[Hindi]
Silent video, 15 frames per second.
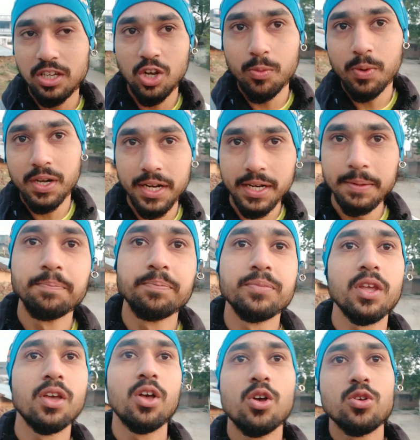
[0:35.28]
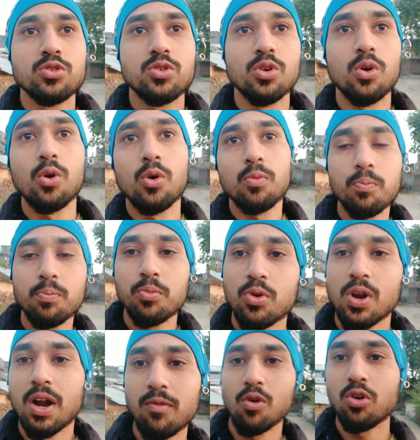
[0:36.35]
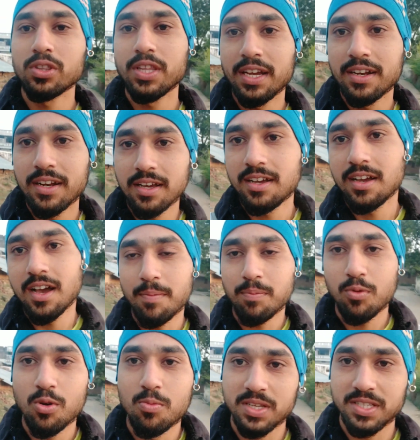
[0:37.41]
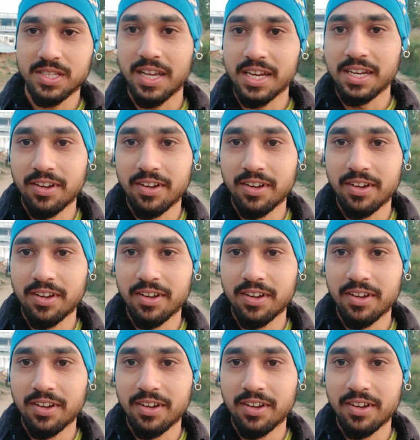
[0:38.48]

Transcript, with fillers: किलोमीटर सो पूरा ब्लॉग देखना आपको मज़ा आने